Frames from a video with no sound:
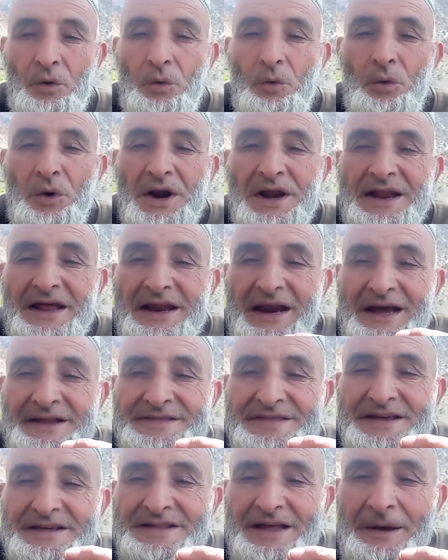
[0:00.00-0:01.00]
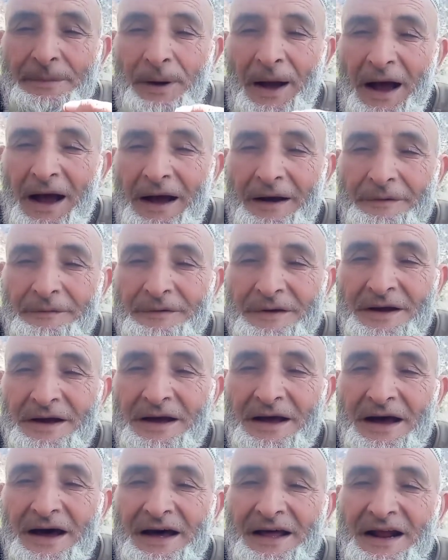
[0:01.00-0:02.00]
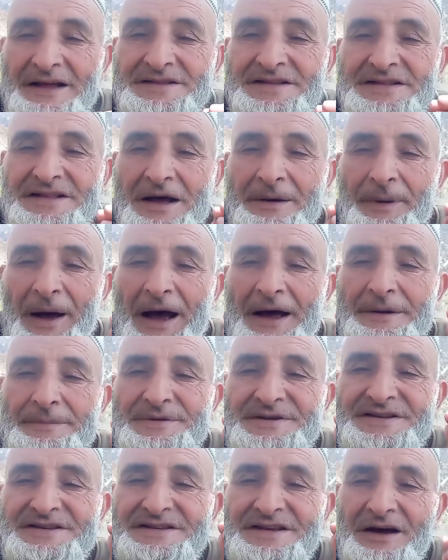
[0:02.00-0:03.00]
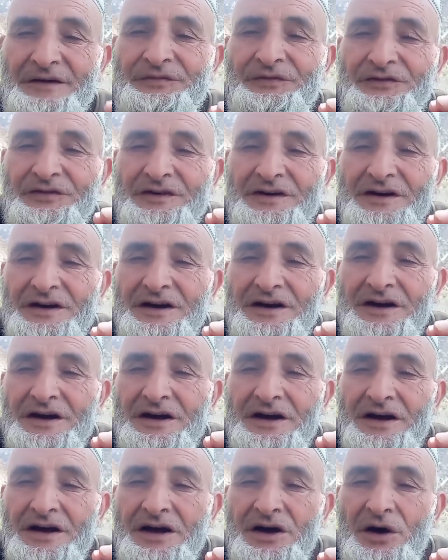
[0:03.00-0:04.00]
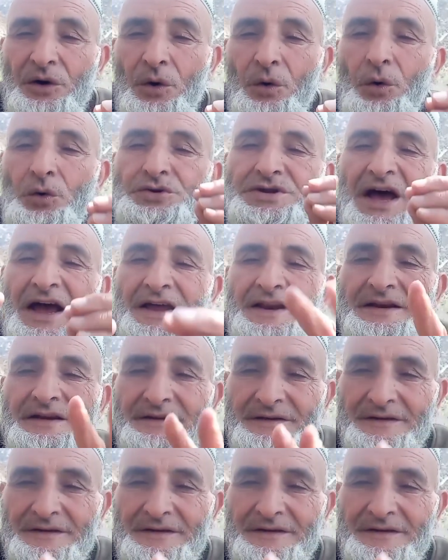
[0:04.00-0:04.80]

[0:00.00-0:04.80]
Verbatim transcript: واللي راه تتابعه راه تتابعان بزاف وداين